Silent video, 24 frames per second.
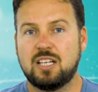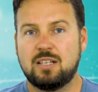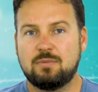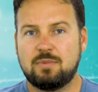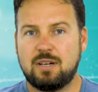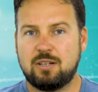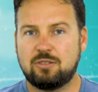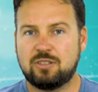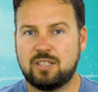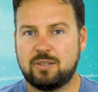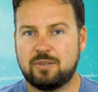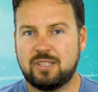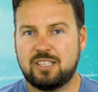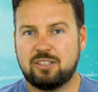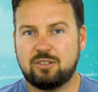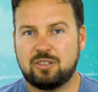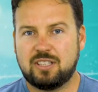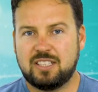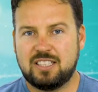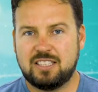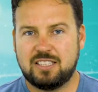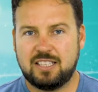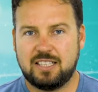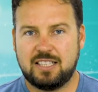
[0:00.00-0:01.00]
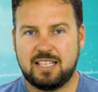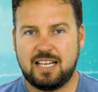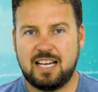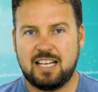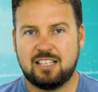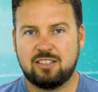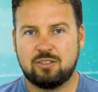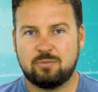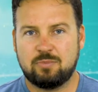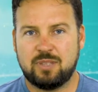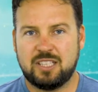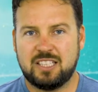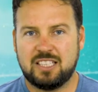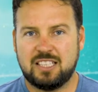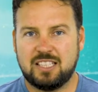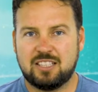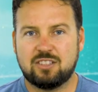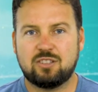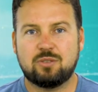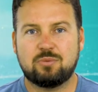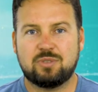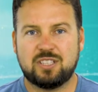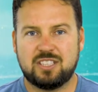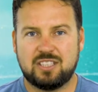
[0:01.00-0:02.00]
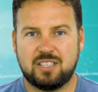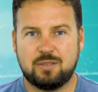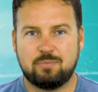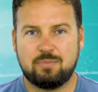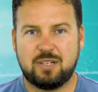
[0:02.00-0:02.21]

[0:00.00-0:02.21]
Vamos a ver lo que dice Aldo Medina sobre este